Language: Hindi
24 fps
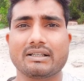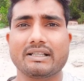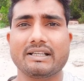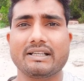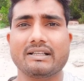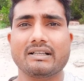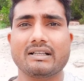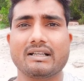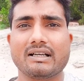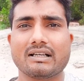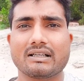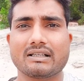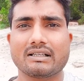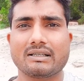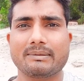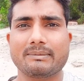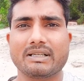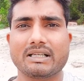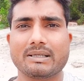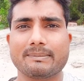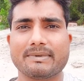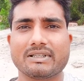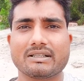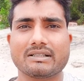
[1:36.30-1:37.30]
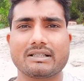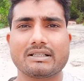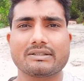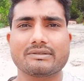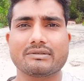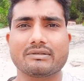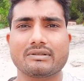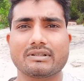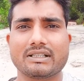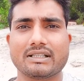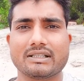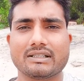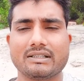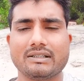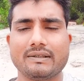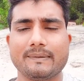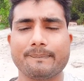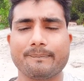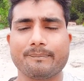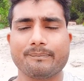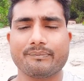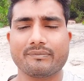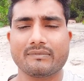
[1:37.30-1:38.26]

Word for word: तीन लाख का मेरे पर कर्ज हो रहा था